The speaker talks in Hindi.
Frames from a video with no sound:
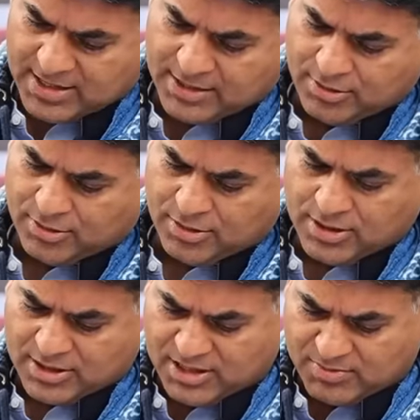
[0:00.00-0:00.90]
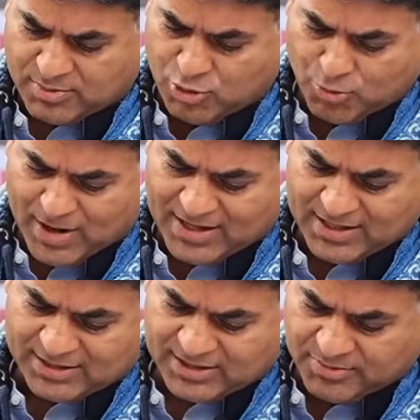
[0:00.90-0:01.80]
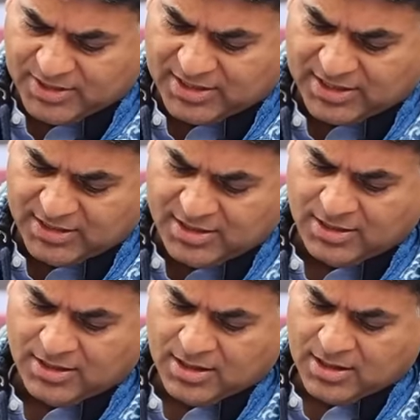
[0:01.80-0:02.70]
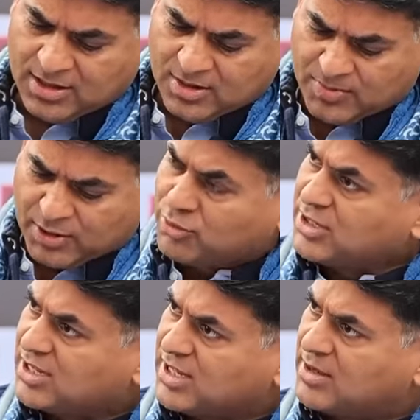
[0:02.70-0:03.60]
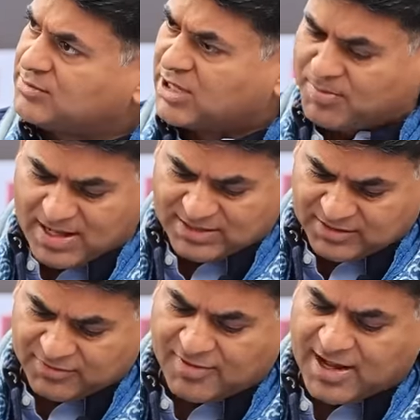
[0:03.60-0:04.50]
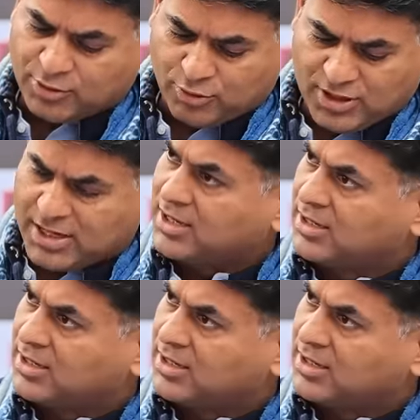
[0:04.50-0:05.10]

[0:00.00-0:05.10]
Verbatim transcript: यादव ने बबलू पांडे से जमीन खरीदी फिर उनका कामता पाल से विवाद हो गया